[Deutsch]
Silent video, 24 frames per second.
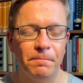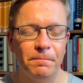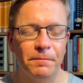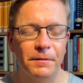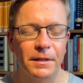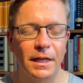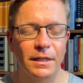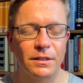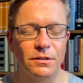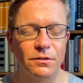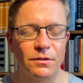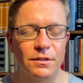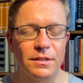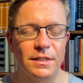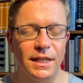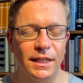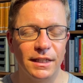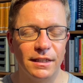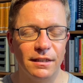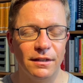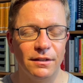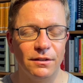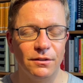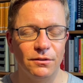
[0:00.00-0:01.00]
Dazu
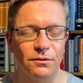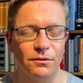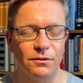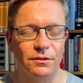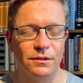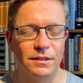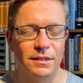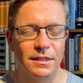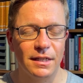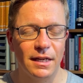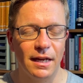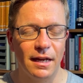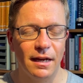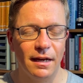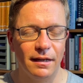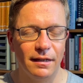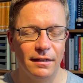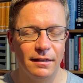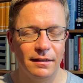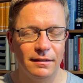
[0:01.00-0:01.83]
segne du uns, Herr.